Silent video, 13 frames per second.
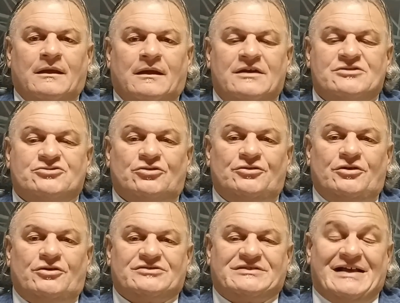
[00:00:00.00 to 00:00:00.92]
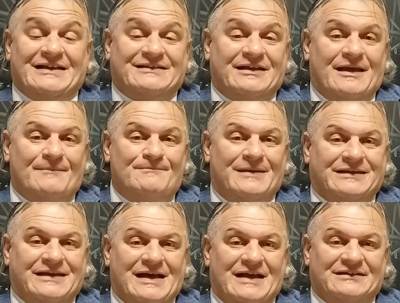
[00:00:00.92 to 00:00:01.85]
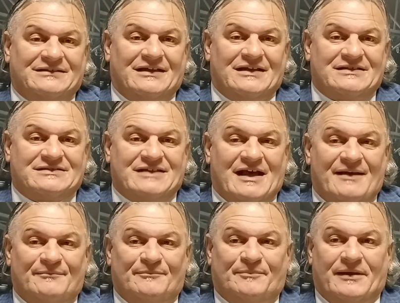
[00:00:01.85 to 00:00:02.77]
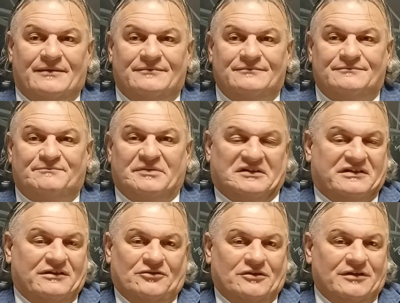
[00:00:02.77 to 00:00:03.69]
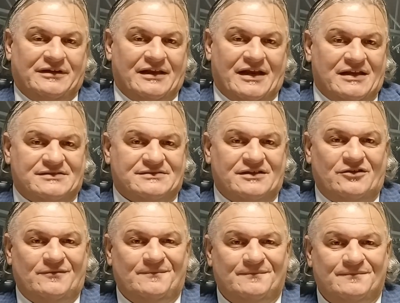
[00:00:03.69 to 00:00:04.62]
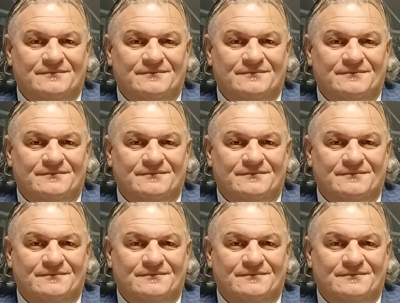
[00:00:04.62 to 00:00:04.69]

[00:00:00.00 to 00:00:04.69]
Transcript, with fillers: che sono state ammacchiate dalla stampa perché non interessano,